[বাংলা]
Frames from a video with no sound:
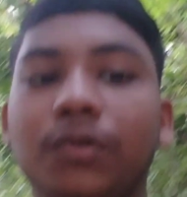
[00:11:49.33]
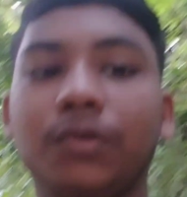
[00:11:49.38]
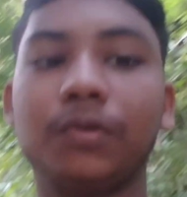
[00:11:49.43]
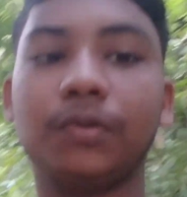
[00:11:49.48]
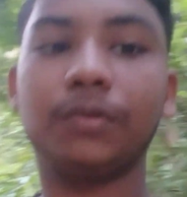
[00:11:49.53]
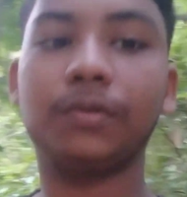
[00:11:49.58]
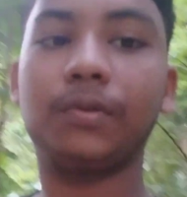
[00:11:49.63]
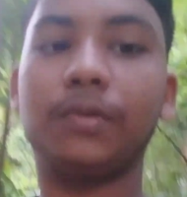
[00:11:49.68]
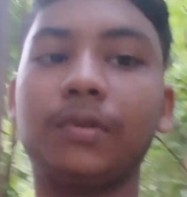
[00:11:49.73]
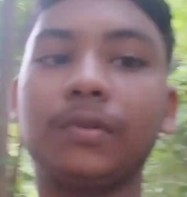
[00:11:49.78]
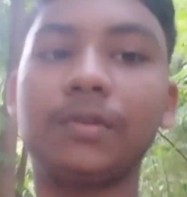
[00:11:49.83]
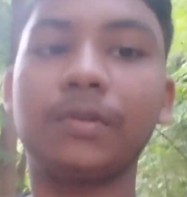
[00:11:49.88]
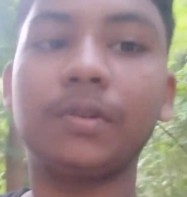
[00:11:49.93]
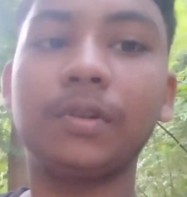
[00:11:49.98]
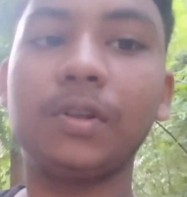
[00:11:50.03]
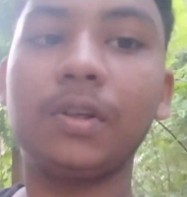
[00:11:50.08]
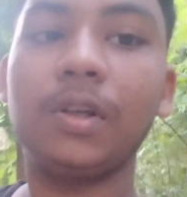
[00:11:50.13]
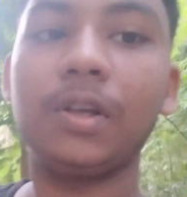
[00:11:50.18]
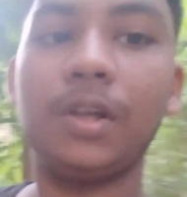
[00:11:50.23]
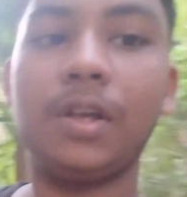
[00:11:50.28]
তো
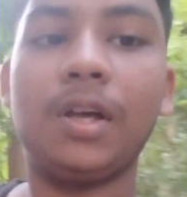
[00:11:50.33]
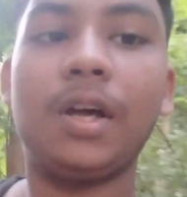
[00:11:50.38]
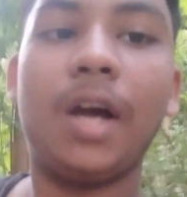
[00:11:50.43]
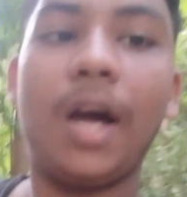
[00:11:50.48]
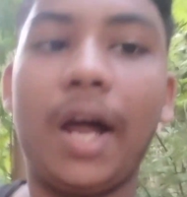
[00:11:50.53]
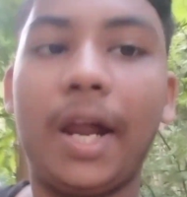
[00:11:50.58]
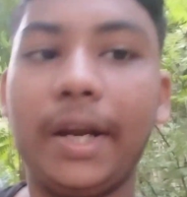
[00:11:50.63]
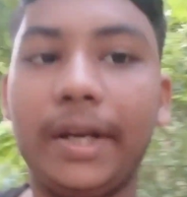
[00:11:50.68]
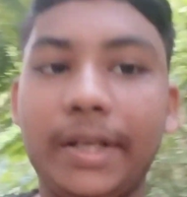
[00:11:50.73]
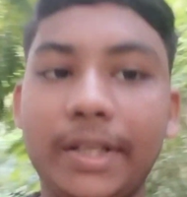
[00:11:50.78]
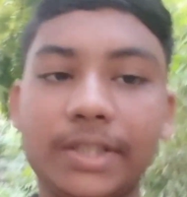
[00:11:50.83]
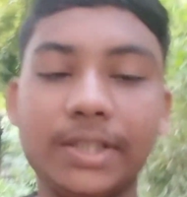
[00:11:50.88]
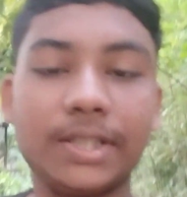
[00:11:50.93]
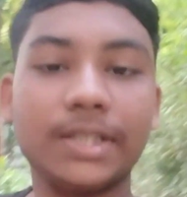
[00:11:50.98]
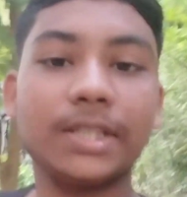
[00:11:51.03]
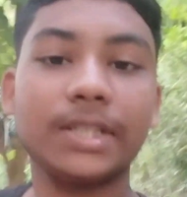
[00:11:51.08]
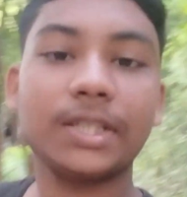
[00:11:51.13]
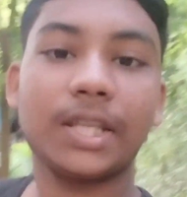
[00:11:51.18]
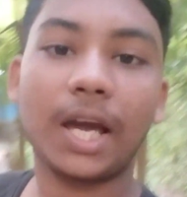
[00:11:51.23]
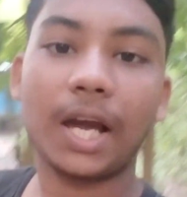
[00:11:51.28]
আরেকটা
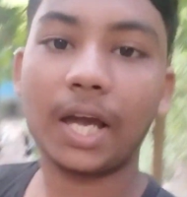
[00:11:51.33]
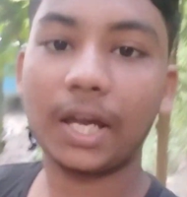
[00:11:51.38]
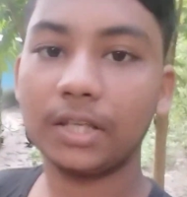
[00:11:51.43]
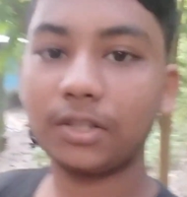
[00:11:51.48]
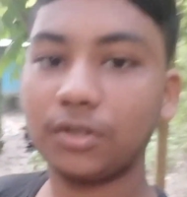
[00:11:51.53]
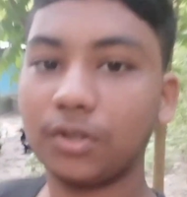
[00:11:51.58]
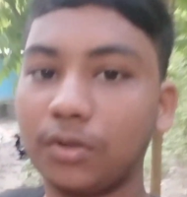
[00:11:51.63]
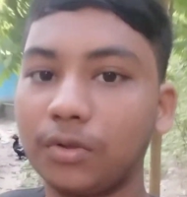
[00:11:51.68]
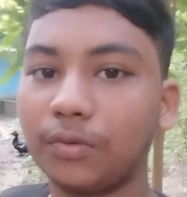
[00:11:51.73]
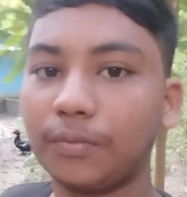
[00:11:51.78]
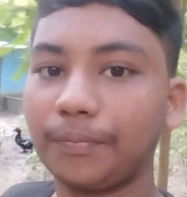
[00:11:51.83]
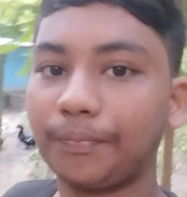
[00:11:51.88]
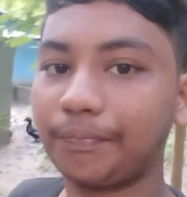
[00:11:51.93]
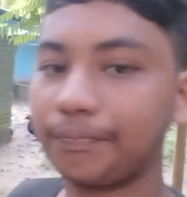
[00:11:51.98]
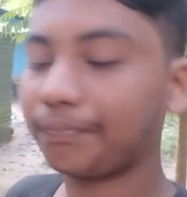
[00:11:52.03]
জিনিস দেখাই চলো